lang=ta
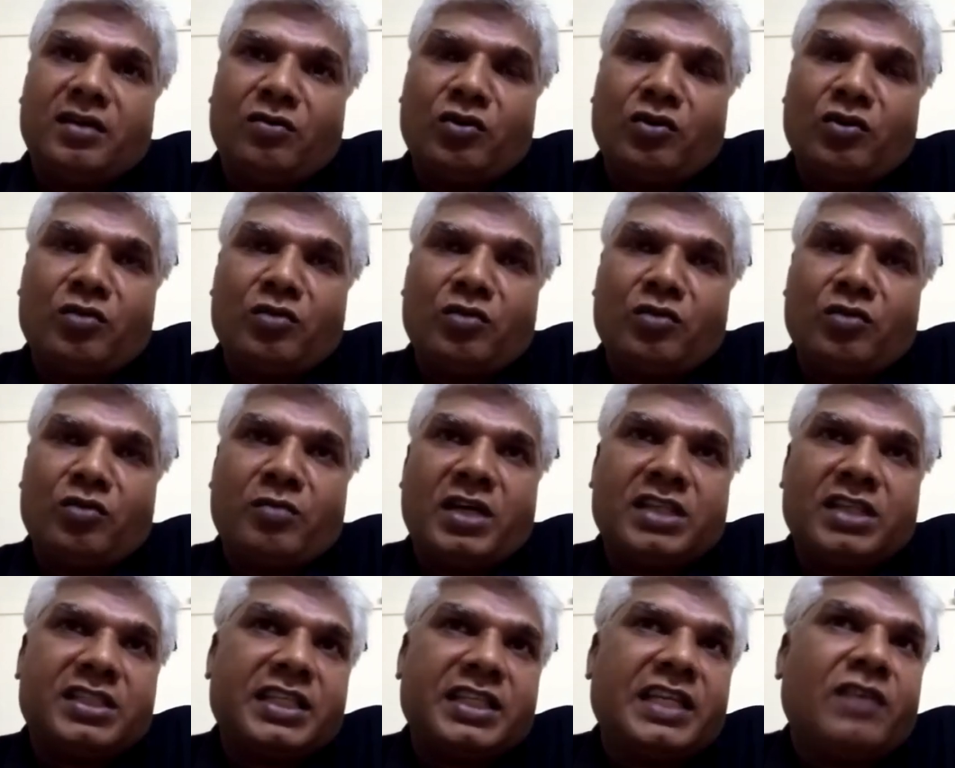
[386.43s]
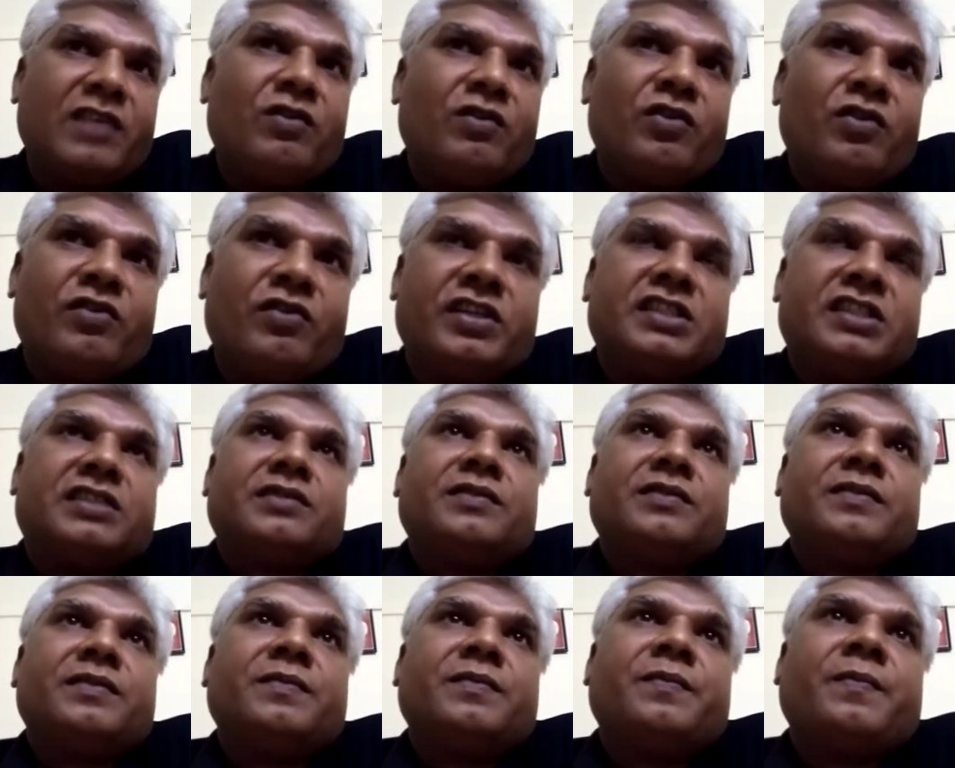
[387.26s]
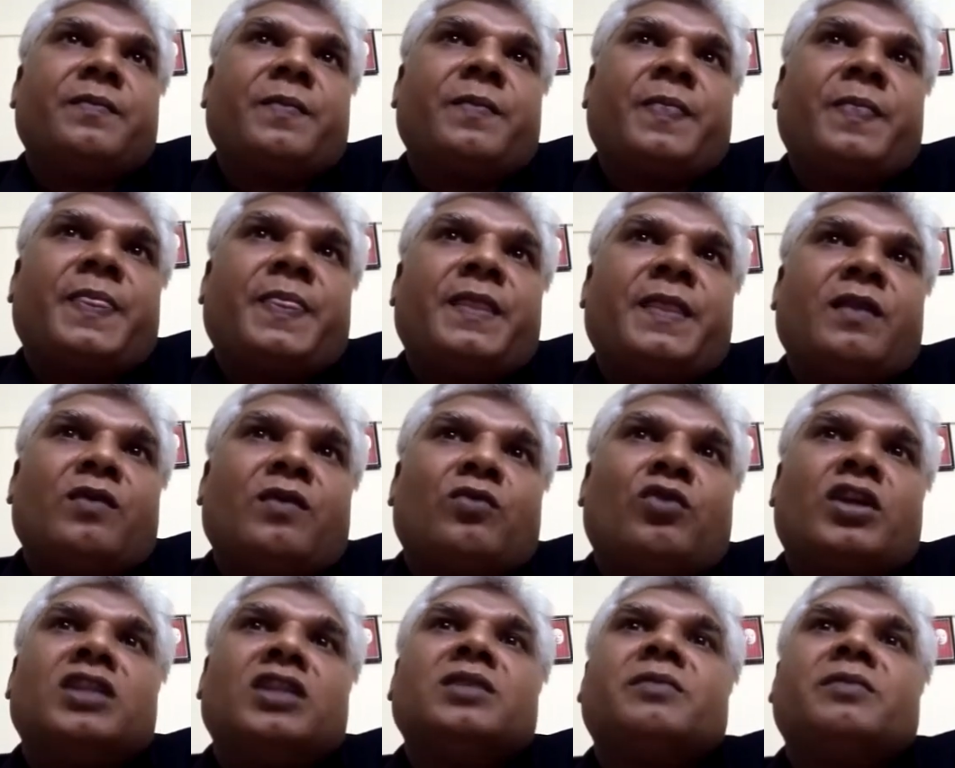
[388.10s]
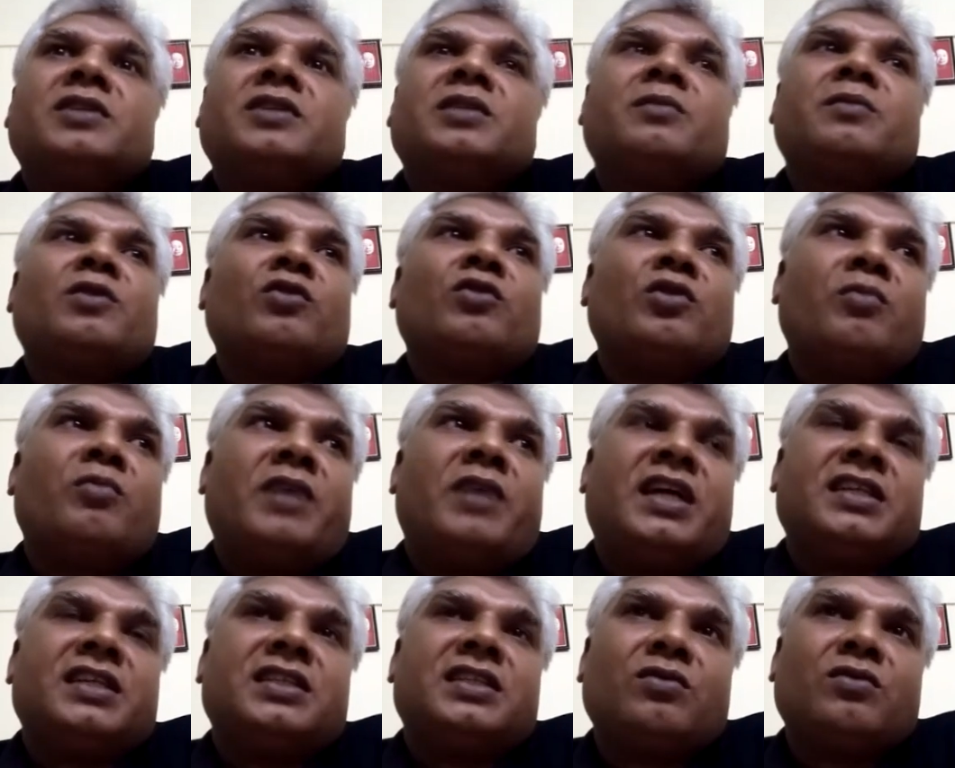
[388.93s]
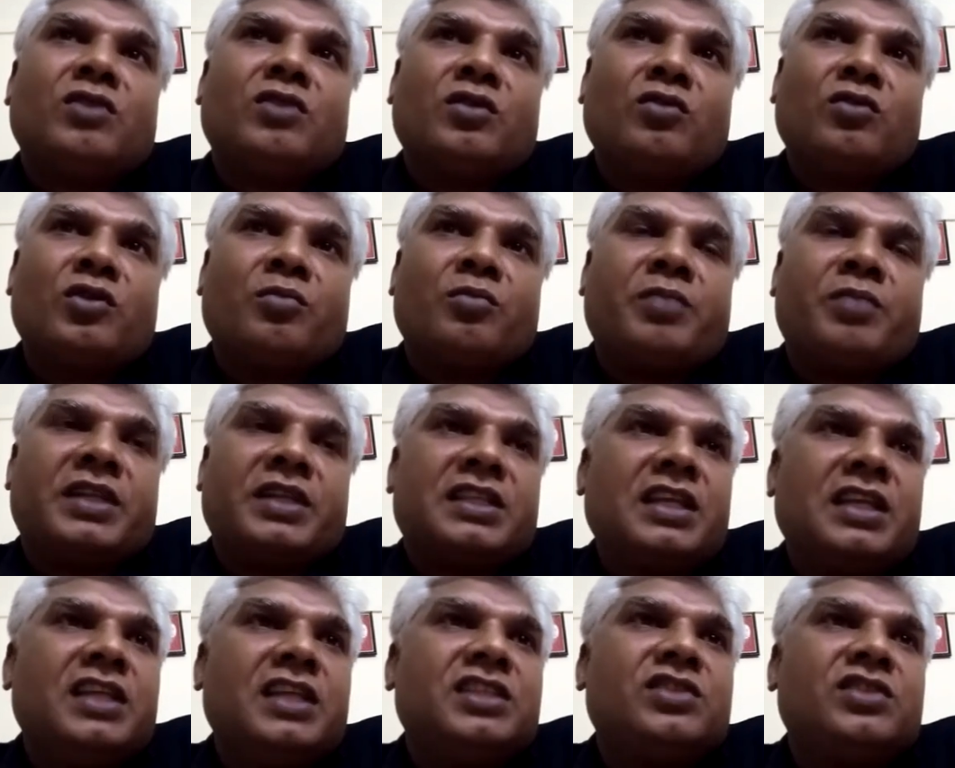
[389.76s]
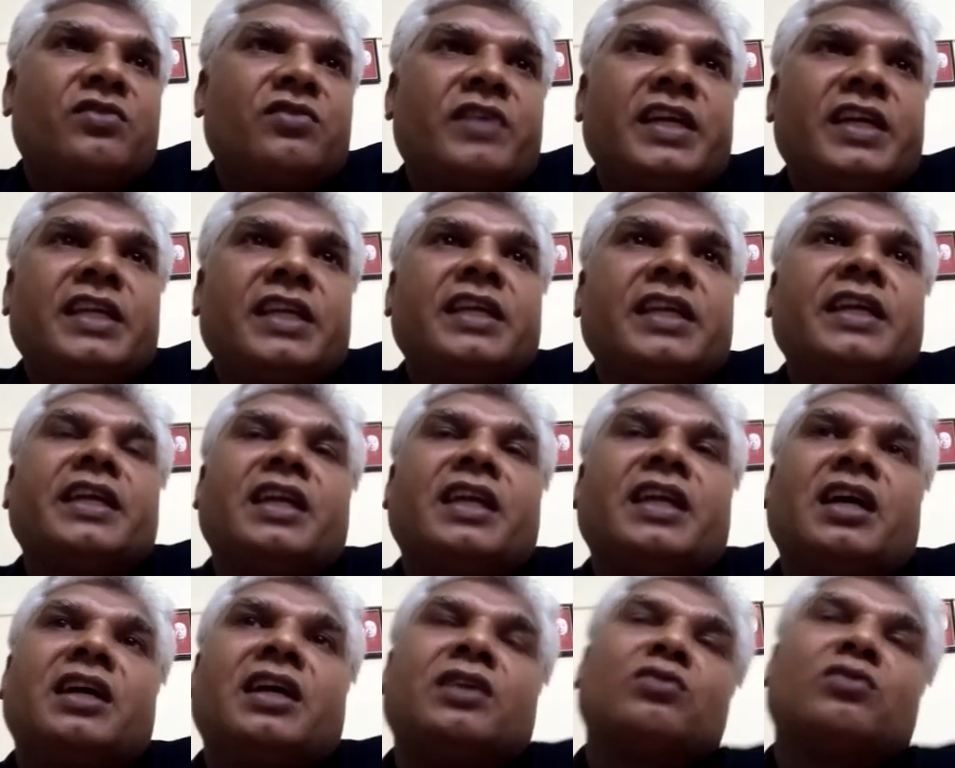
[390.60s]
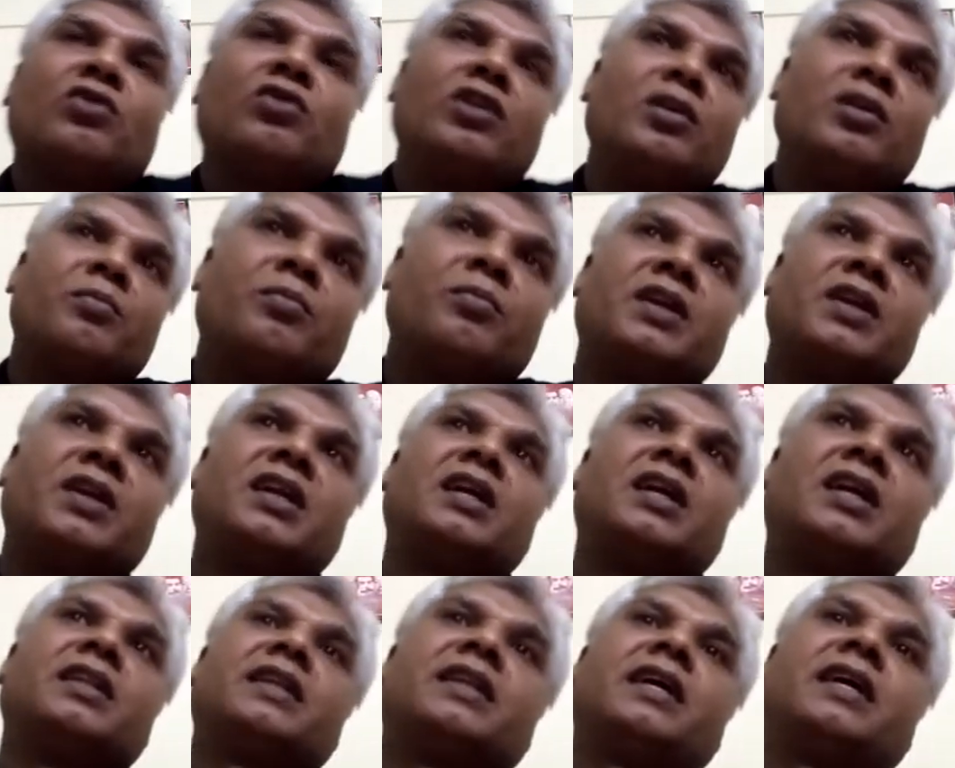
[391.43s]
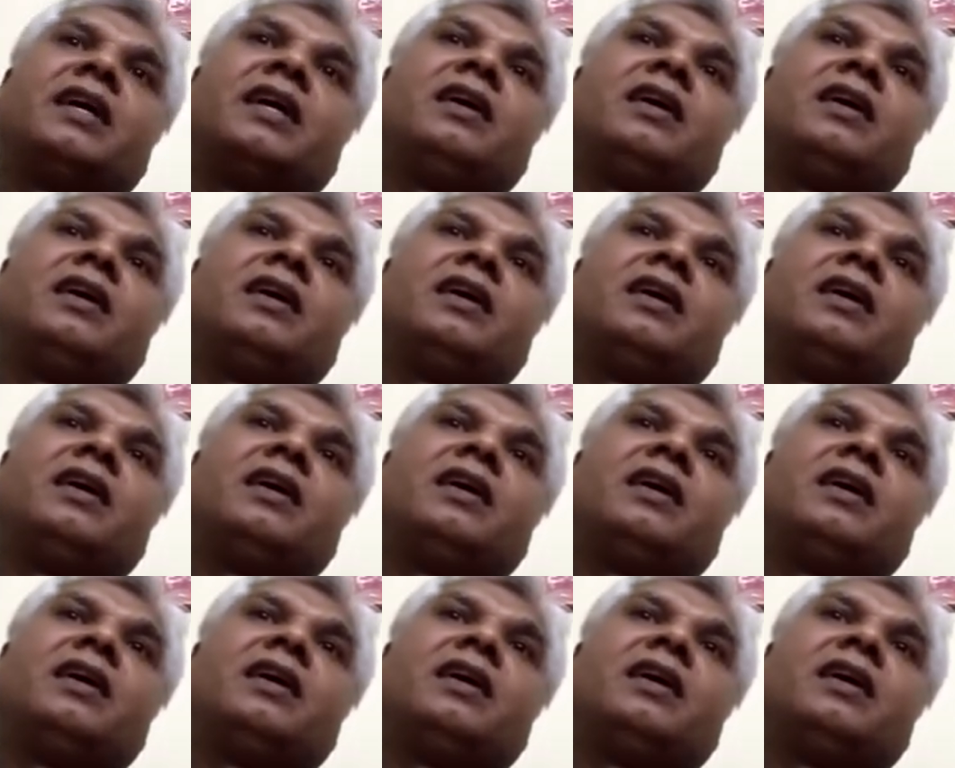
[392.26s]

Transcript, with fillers: ஒரு மாசத்துக்கு எவ்வளவு ஆச்சு குறைஞ்சபட்சமா ஒரு மாசத்துக்கு ஒரு ஒரு பத்து லட்ச ரூபாய்க்கு நாங்க தொழில் பண்ணாதான்